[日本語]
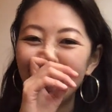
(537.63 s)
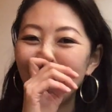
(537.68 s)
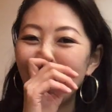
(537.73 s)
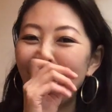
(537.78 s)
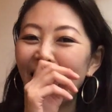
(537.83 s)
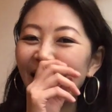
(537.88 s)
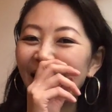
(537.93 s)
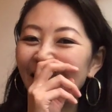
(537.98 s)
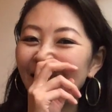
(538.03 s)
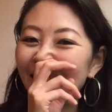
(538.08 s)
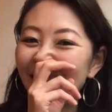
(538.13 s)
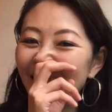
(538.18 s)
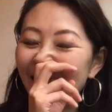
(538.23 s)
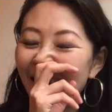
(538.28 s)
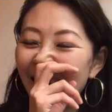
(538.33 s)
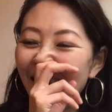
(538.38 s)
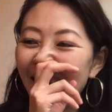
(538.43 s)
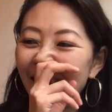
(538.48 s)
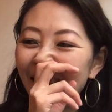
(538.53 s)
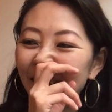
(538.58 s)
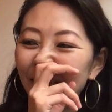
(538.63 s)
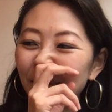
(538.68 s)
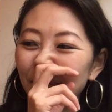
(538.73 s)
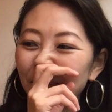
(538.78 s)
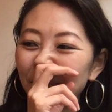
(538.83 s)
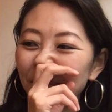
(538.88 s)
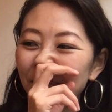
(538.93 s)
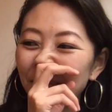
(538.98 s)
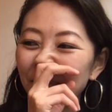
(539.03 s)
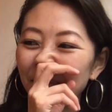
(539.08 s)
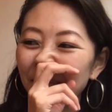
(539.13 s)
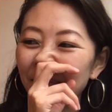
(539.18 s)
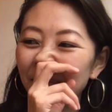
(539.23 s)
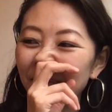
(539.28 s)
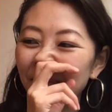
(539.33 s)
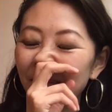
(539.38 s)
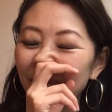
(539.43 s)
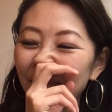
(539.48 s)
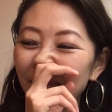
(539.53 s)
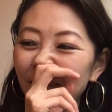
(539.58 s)
なんかさ、
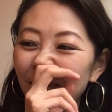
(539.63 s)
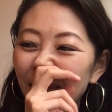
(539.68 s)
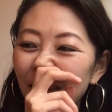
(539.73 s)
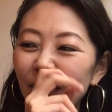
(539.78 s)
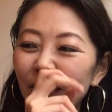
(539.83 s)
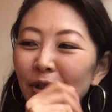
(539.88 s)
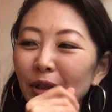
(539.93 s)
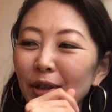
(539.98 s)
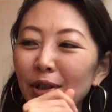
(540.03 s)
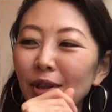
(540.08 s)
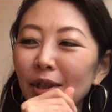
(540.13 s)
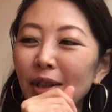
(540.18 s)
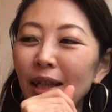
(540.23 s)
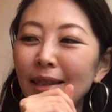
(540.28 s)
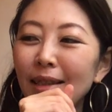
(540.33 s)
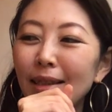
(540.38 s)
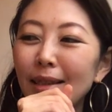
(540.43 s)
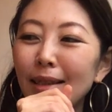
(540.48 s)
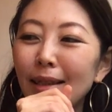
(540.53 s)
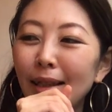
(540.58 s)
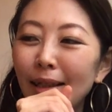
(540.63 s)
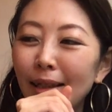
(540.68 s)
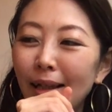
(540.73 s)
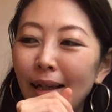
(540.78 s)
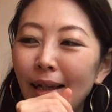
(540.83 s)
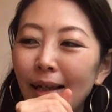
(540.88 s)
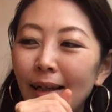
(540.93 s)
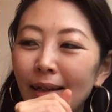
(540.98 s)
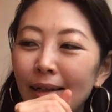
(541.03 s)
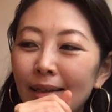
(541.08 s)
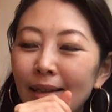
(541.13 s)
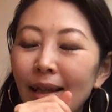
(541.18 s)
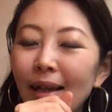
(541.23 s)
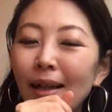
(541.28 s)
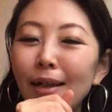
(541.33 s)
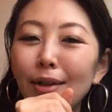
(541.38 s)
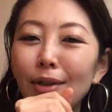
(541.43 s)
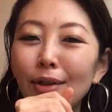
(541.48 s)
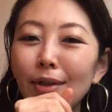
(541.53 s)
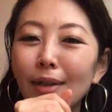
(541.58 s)
そういう人たちってね、先入
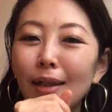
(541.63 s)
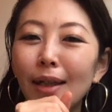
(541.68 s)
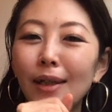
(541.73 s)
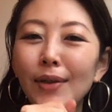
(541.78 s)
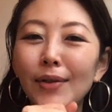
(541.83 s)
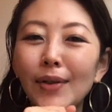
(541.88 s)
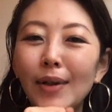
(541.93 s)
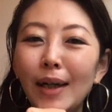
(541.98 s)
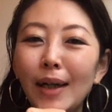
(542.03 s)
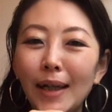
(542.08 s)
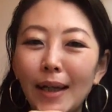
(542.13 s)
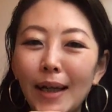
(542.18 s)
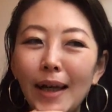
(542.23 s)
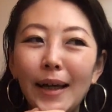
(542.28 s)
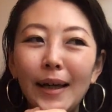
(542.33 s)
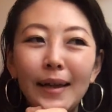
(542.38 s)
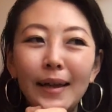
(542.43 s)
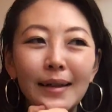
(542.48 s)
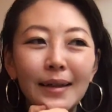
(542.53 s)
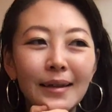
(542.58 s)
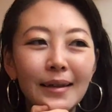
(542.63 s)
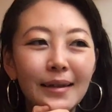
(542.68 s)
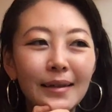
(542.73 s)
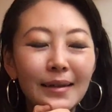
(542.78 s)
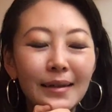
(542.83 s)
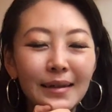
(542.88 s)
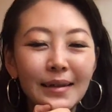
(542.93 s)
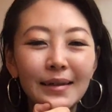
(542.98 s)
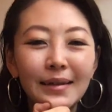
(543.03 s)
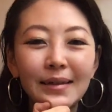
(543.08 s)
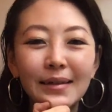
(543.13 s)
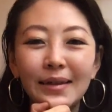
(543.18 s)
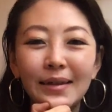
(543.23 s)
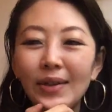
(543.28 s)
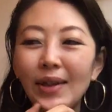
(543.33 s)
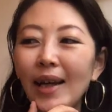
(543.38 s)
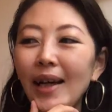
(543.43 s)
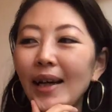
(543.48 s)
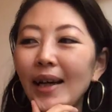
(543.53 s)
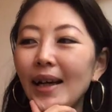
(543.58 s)
観とかね、固
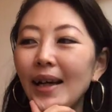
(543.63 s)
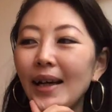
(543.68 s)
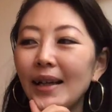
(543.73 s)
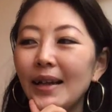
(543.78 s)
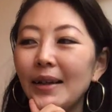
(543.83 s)
定概